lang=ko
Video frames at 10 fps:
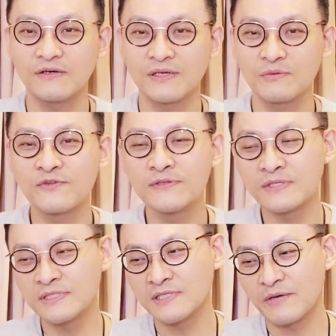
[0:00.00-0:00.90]
이게 무슨
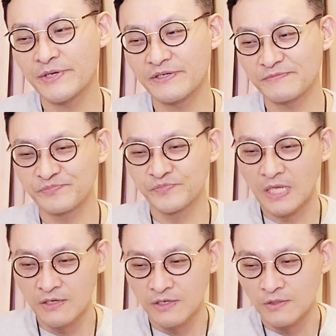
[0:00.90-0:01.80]
뜻이냐면,
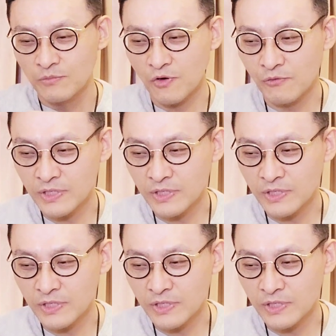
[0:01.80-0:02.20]
뭐 우리가